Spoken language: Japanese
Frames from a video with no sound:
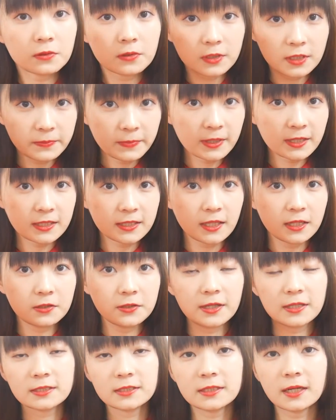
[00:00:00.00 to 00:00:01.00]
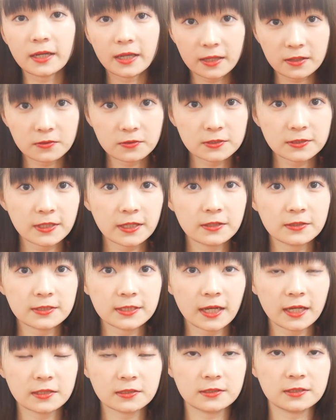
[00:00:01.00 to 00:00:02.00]
の今着てるやつが XL
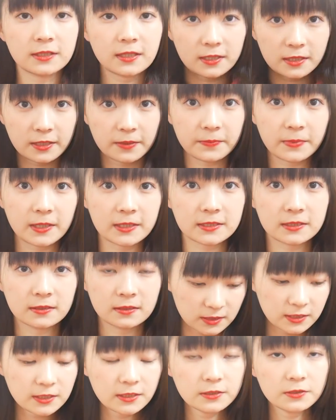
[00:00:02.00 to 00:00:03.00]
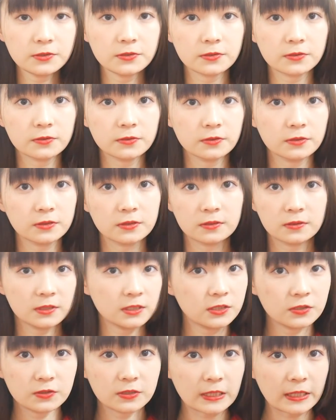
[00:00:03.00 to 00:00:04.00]
サイズになってます GU
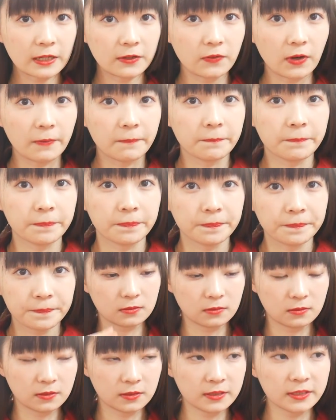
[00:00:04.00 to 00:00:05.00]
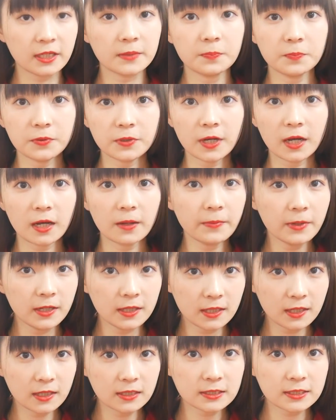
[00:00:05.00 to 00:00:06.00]
GU じゃないわギャップが
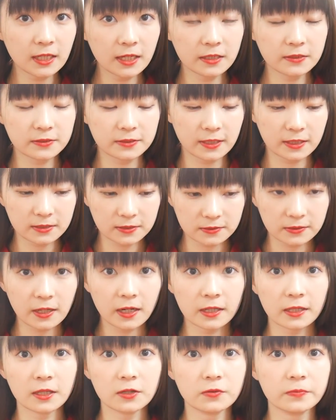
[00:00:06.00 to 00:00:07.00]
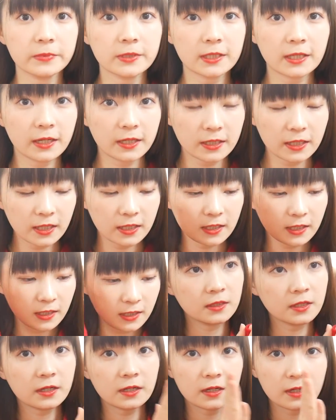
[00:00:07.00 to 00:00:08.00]
アメリカンサイズで作られてるみたいで、
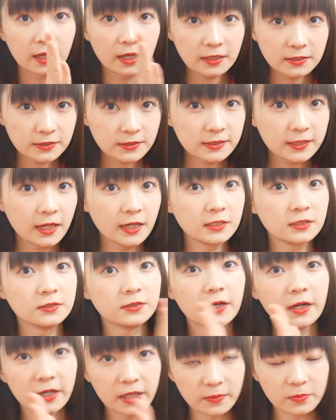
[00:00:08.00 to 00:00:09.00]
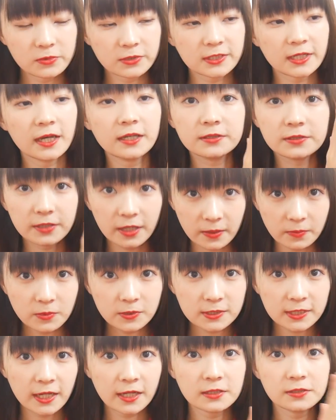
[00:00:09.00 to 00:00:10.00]
だから S サイズが M サイズ、
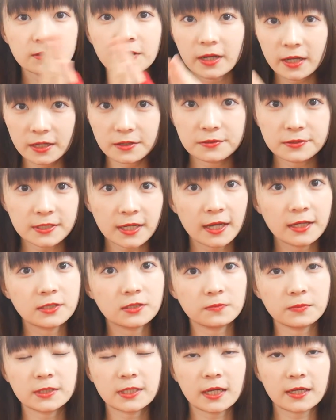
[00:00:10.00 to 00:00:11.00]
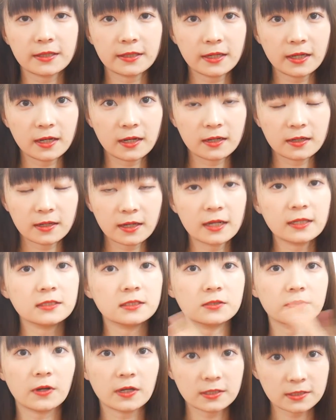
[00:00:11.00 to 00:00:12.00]
M サイズが L サイズみたいな感
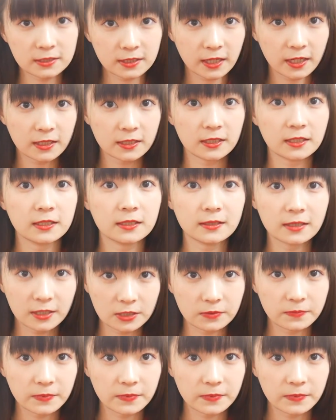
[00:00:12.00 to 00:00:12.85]
じの扱いになる